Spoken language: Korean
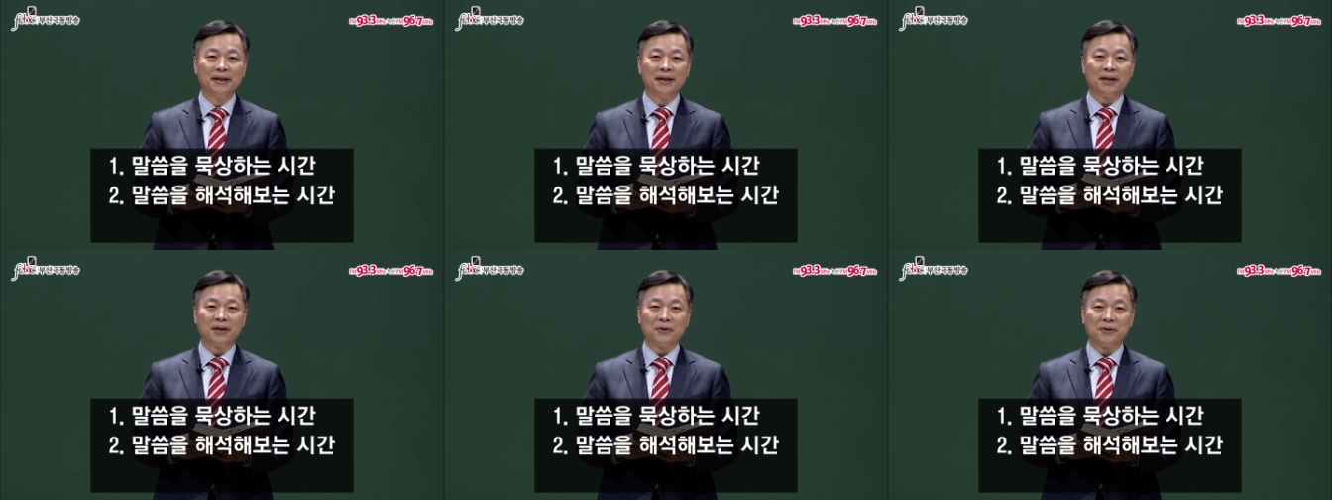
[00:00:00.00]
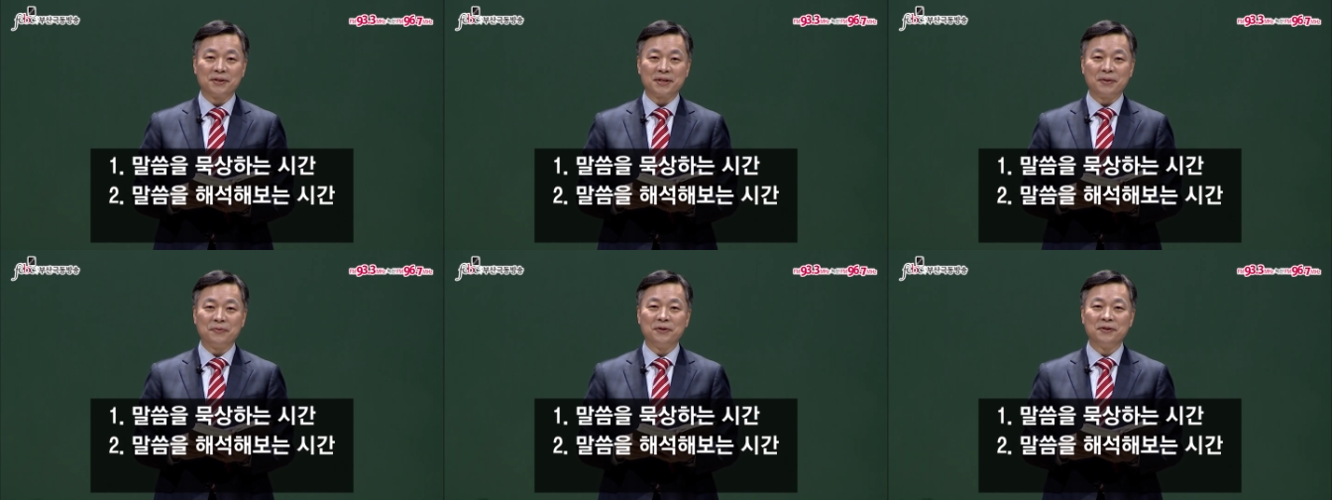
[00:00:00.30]
그리고
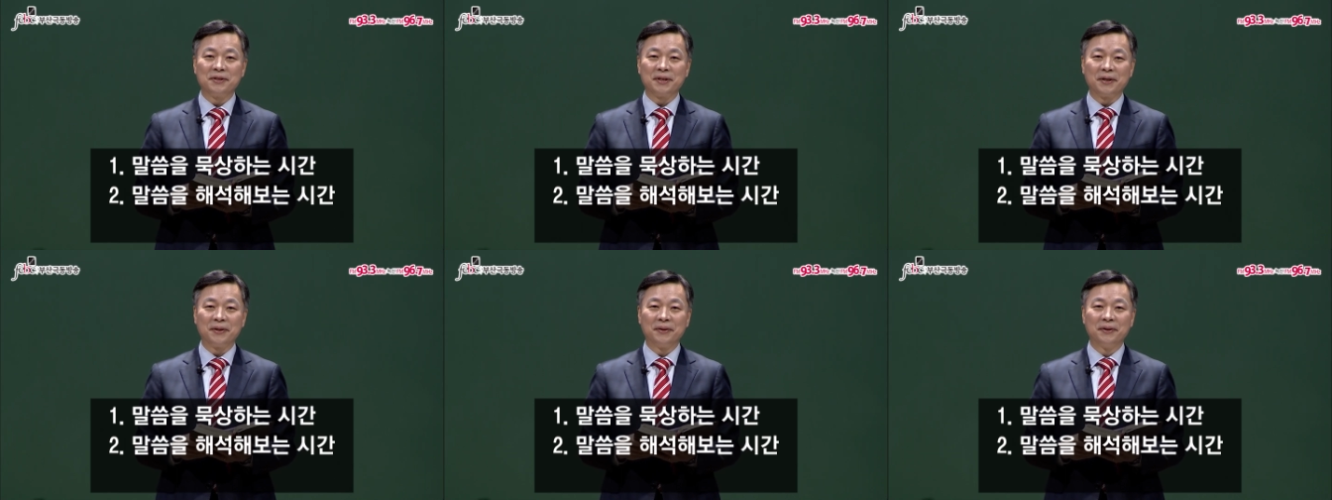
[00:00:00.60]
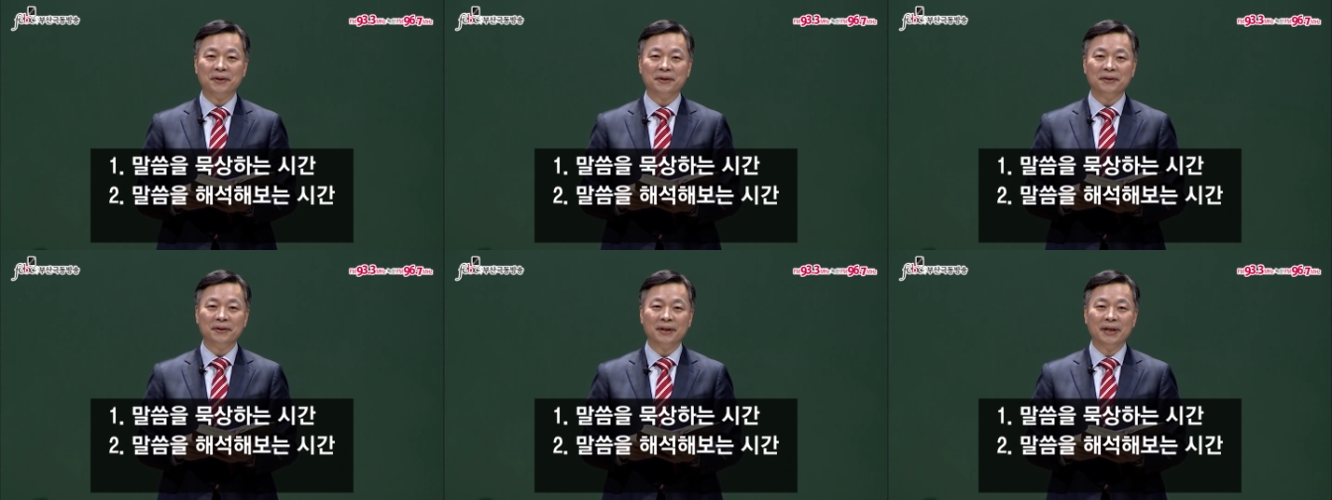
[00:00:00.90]
세
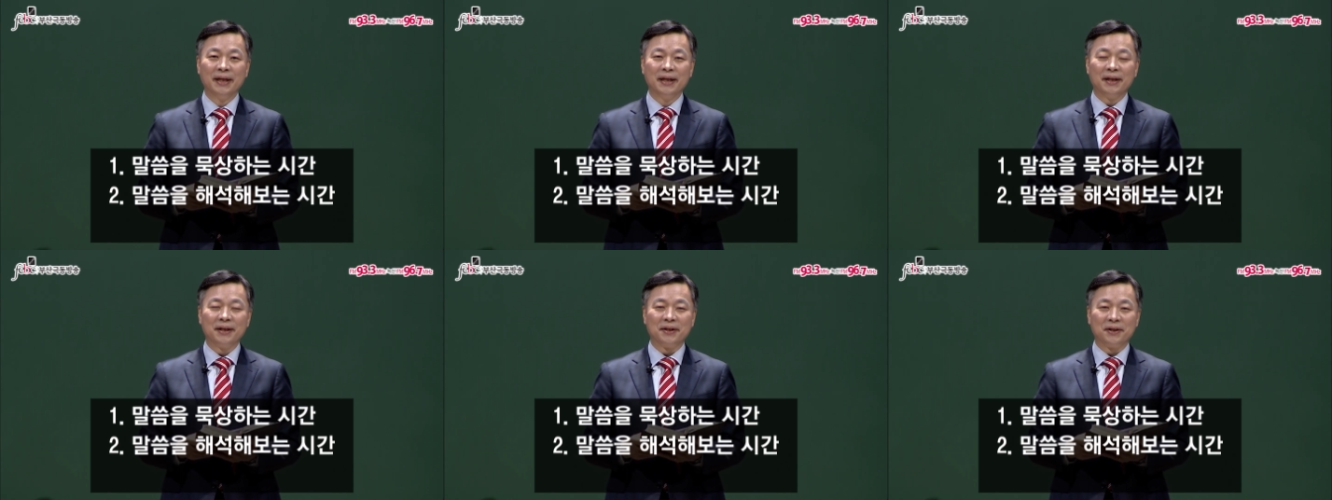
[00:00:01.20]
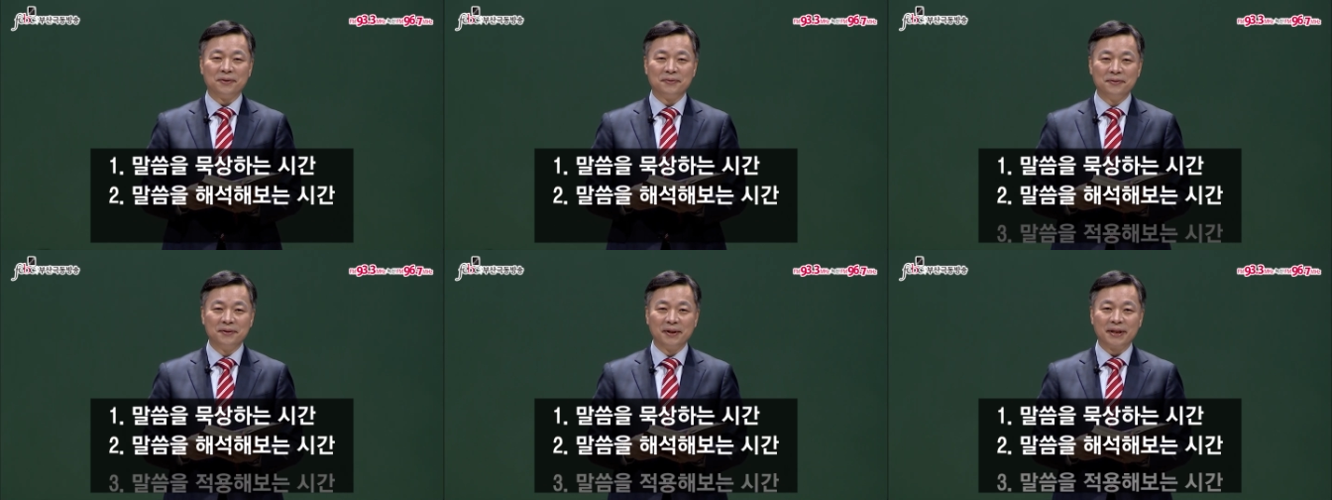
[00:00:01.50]
번째로는
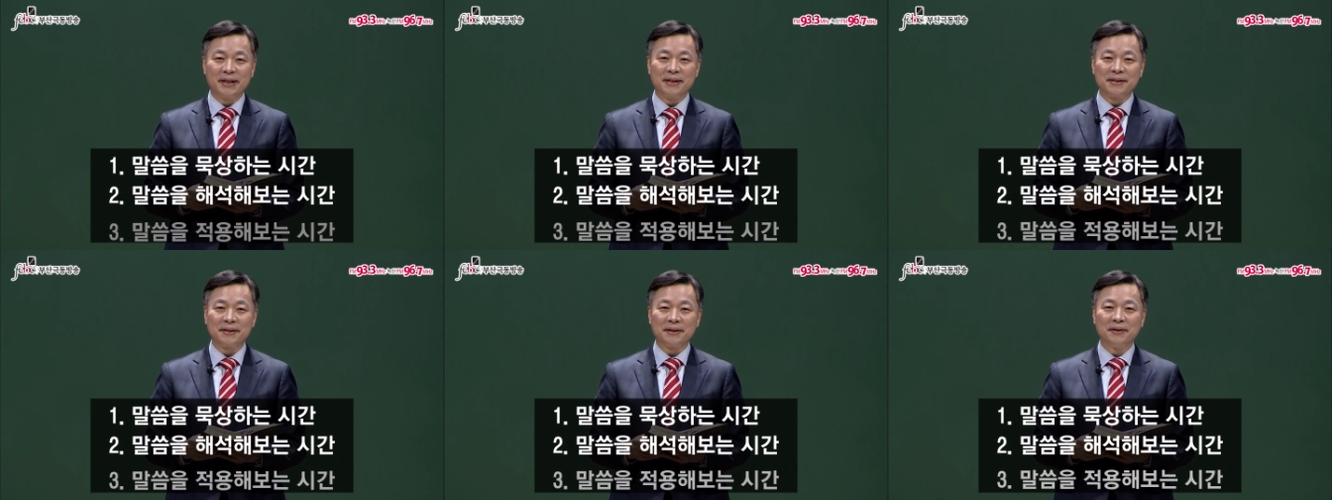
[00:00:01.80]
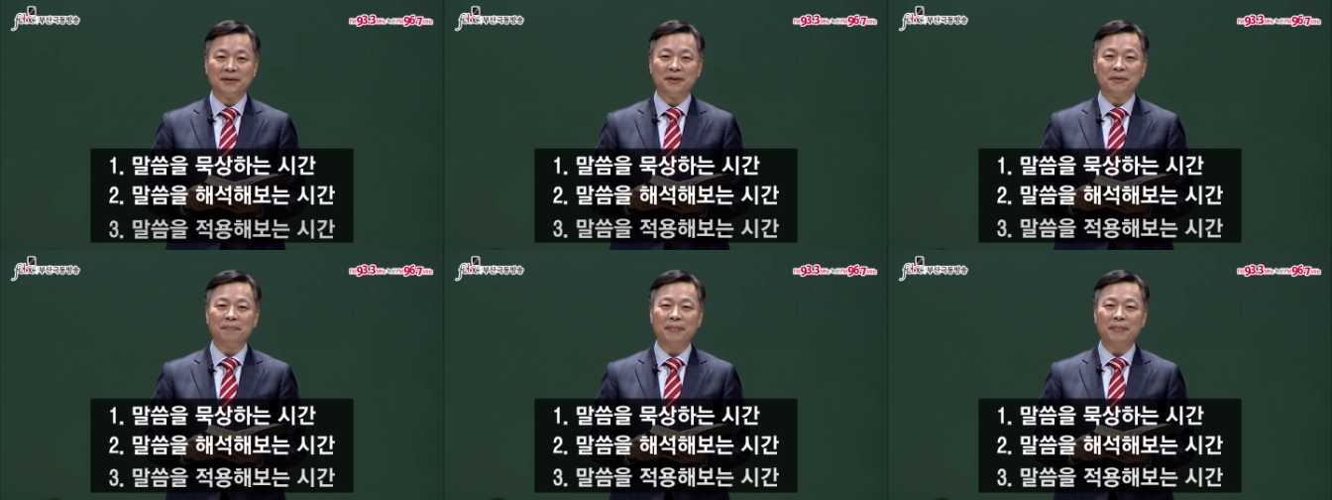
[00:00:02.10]
여러분들께서